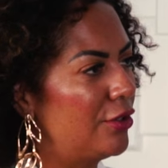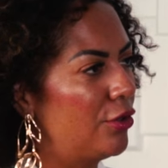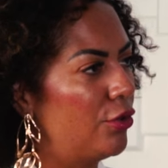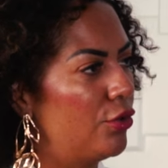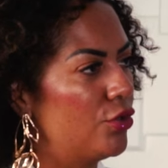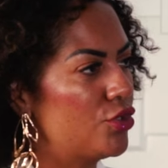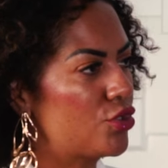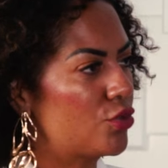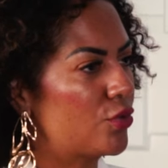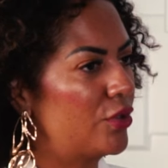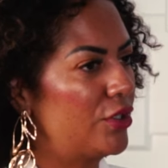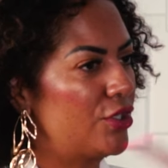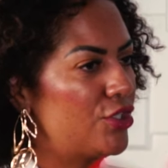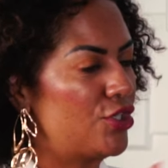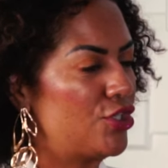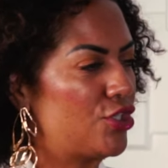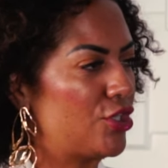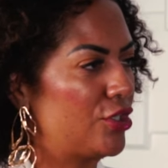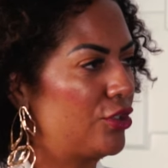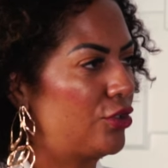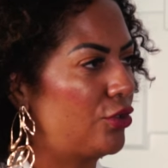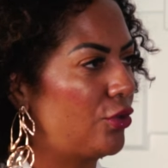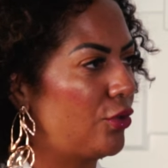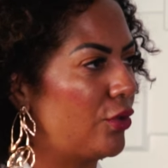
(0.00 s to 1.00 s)
Hoje, quando a gente
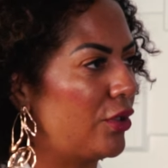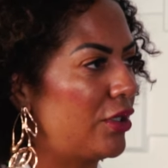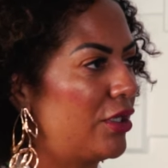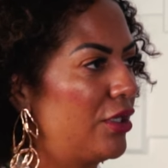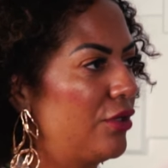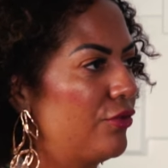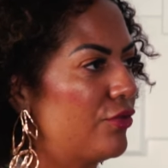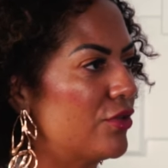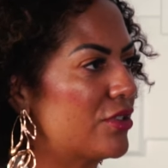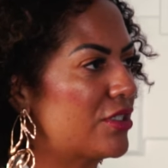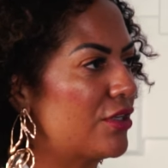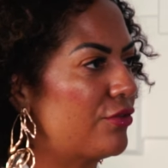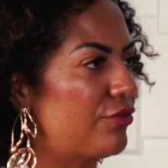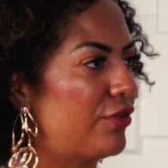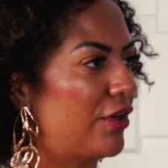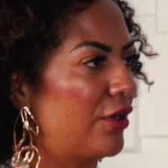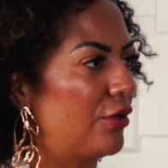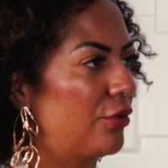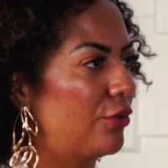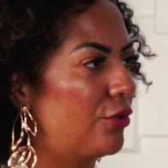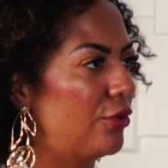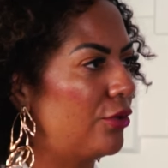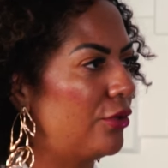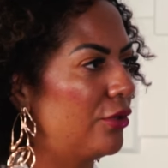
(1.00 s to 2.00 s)
entrou aqui, você
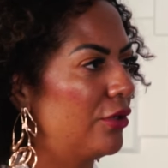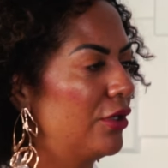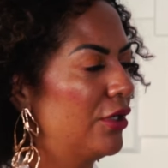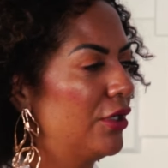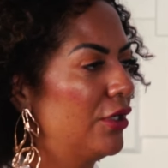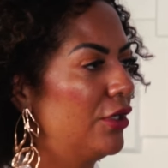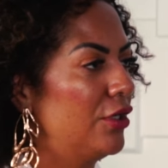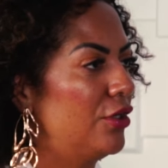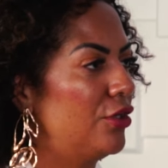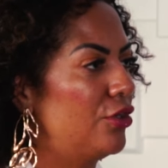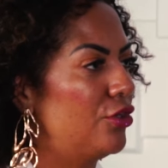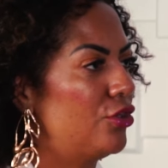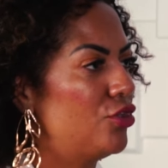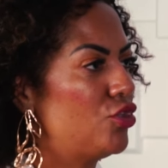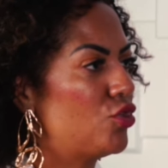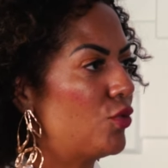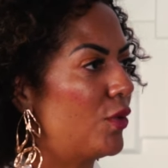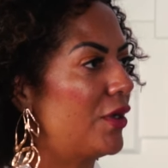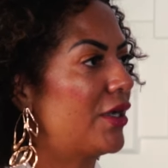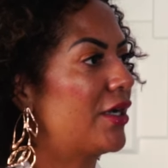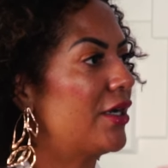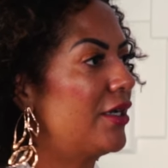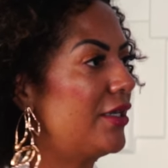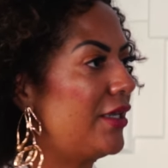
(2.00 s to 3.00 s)
falou de uma
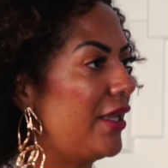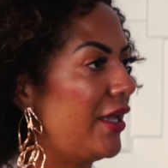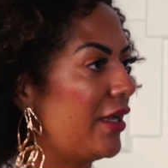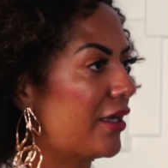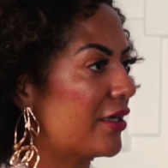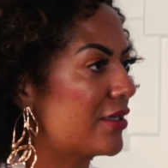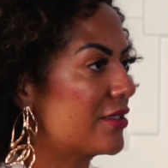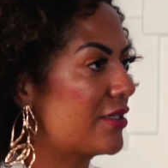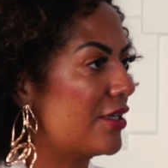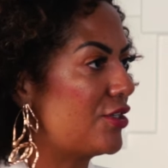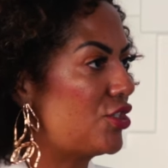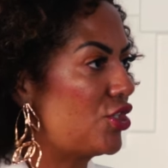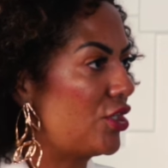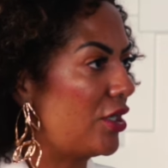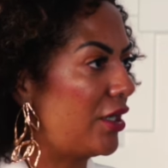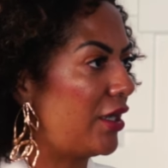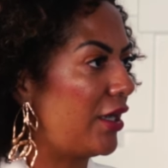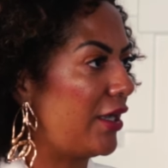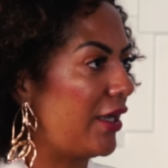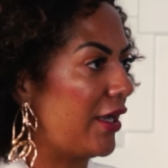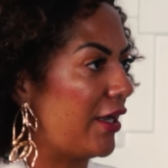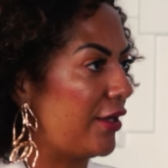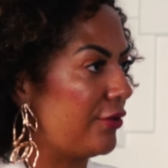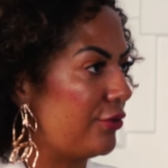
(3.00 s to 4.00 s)
caneca que você tinha
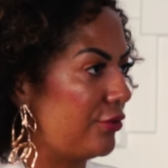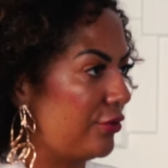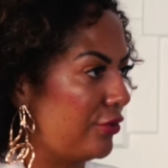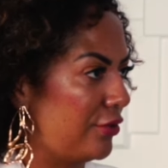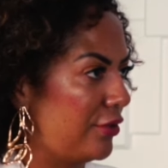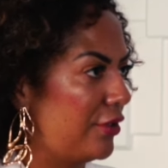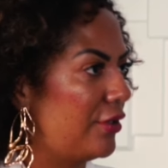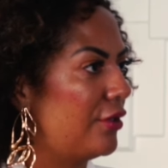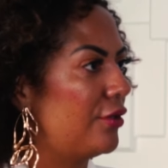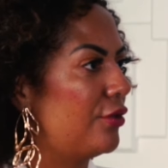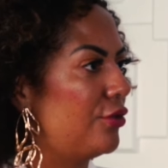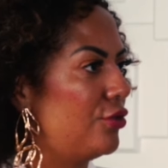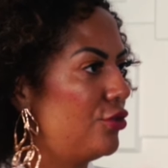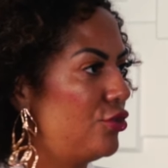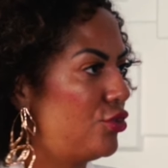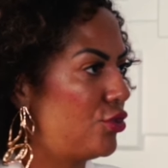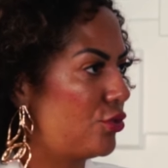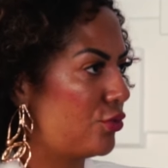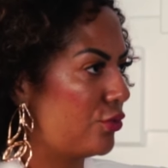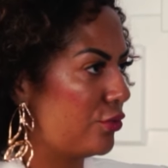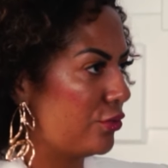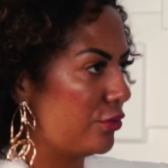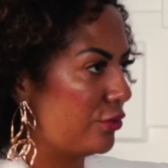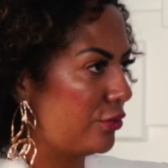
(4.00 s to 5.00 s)
ganhado de um,
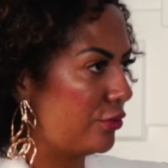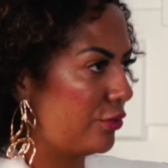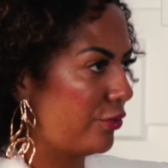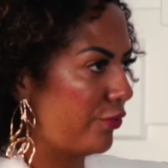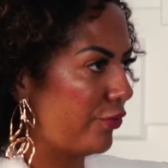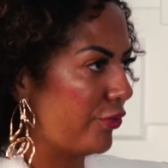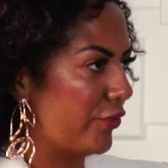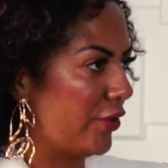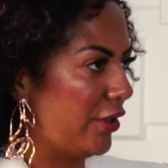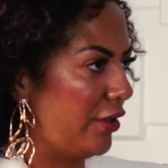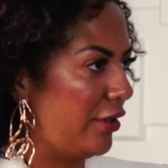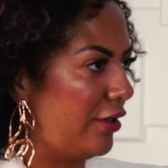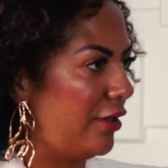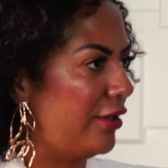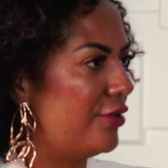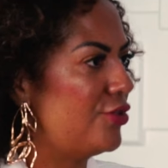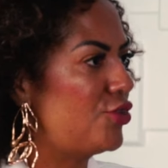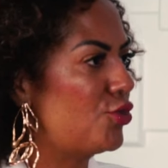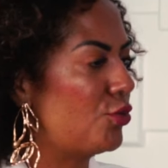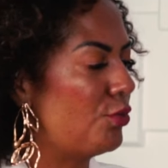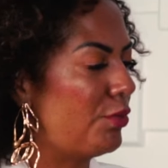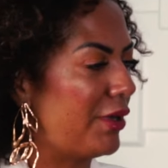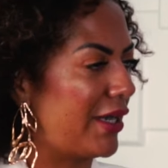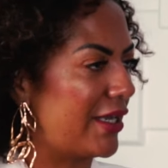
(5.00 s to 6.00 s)
uh, de um
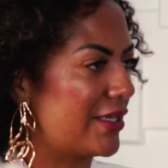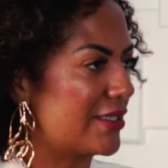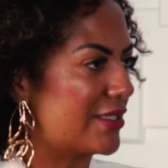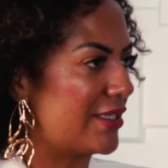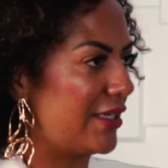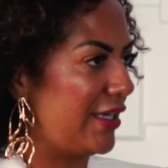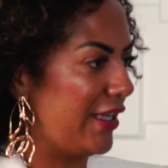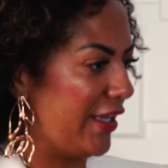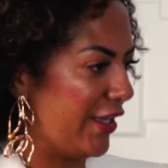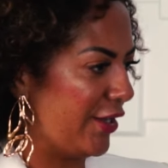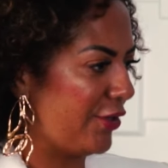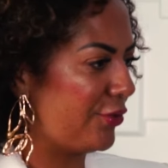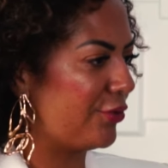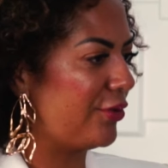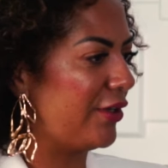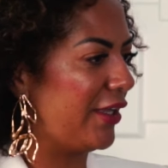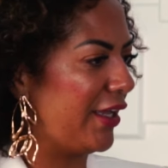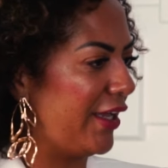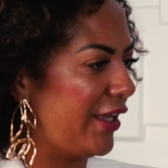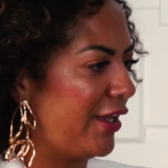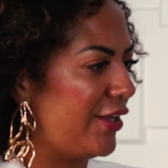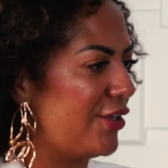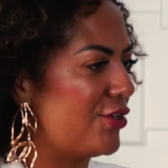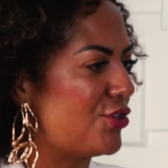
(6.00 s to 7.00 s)
brasileiro, né?
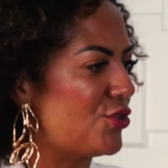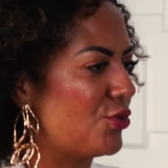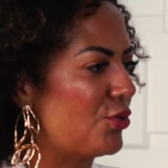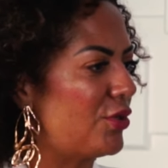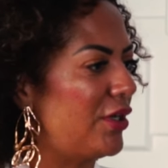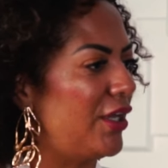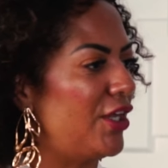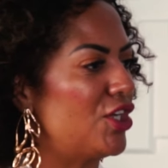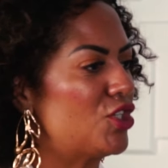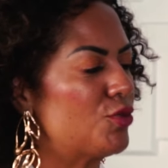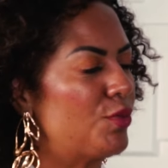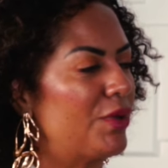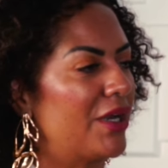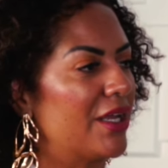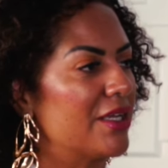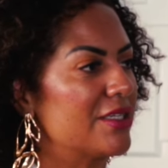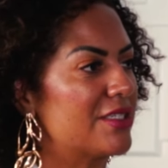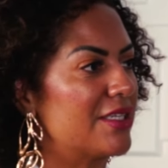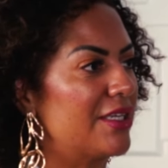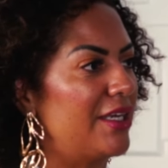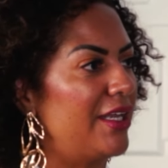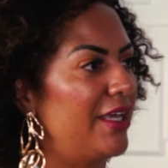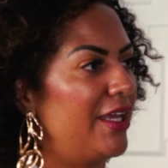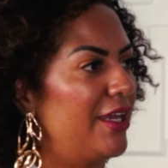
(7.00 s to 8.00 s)
de um, de um cliente. cliente
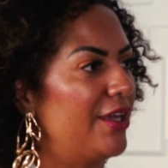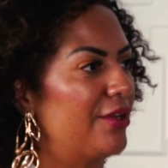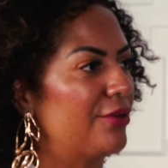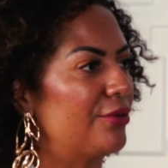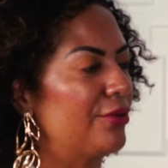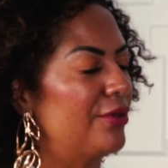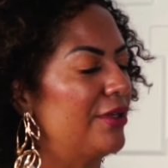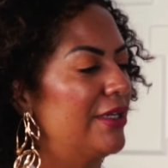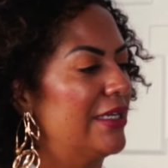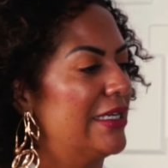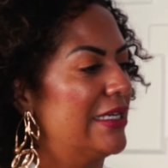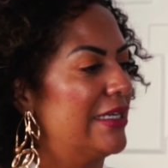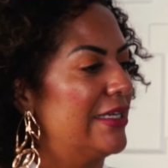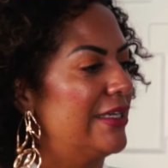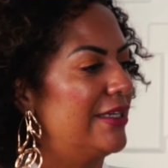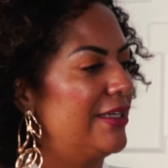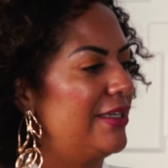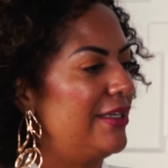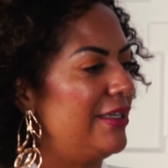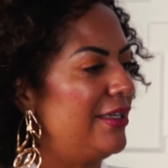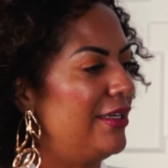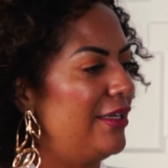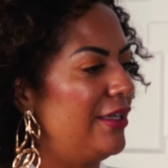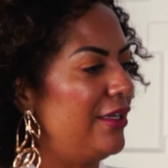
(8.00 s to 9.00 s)
brasileiro.
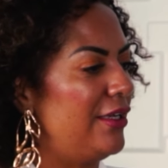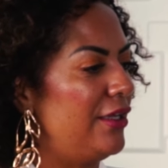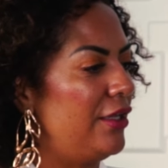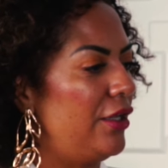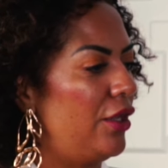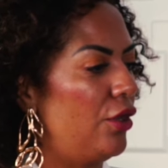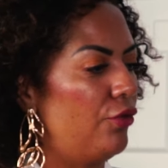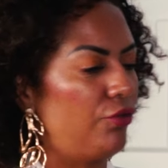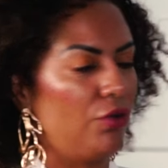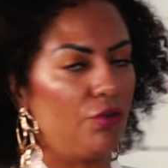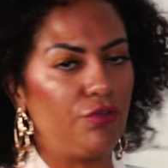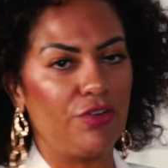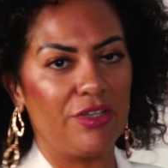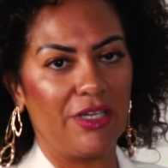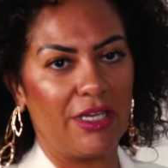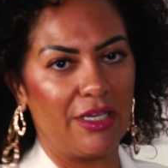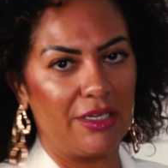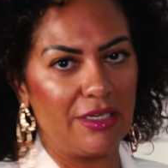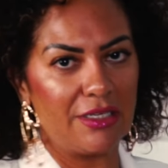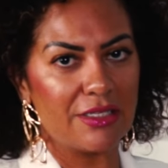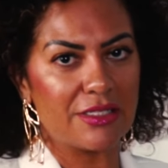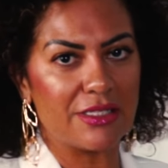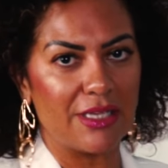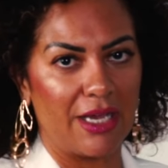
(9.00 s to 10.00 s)
E eu vou
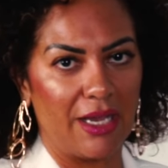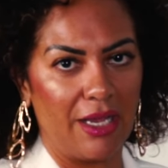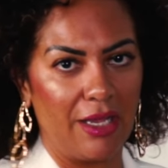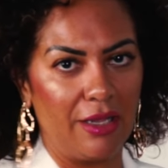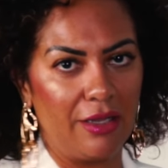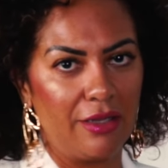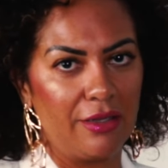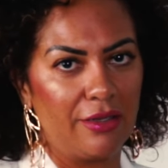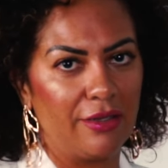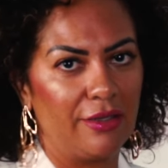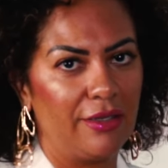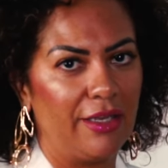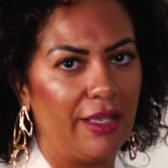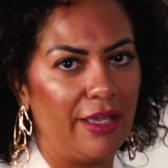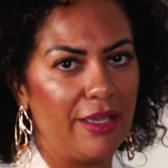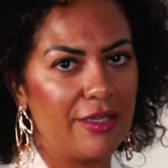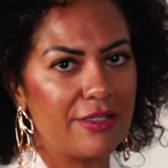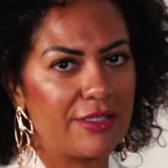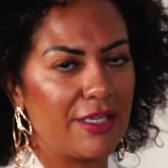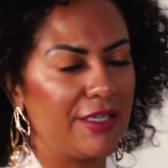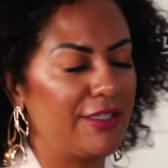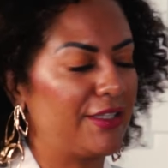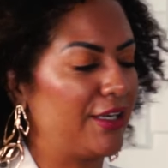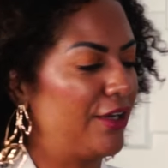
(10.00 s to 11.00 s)
finalizar nessa né, essa
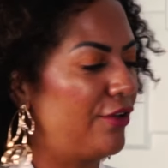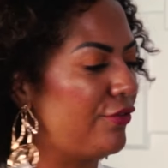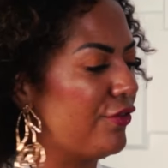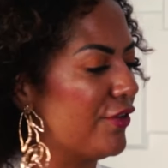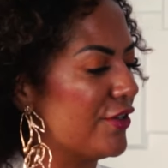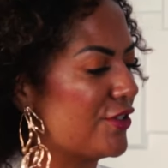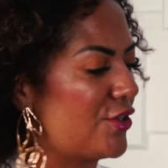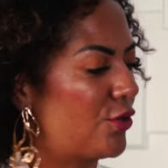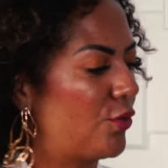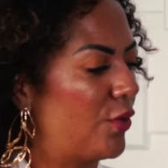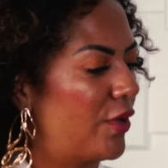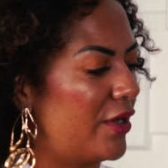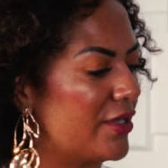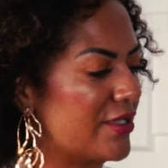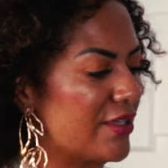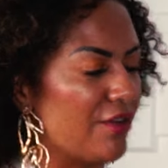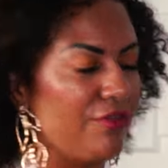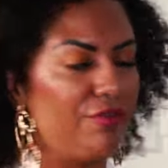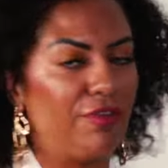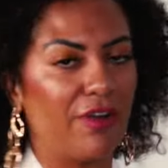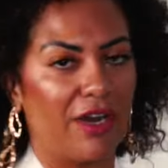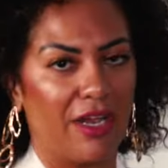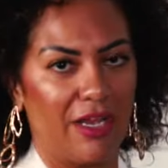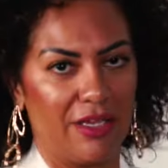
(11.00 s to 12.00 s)
entrevista com essa
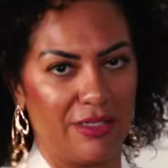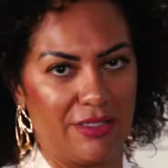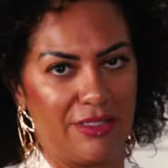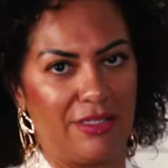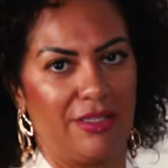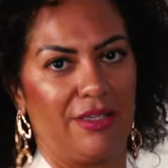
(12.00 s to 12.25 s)
frase,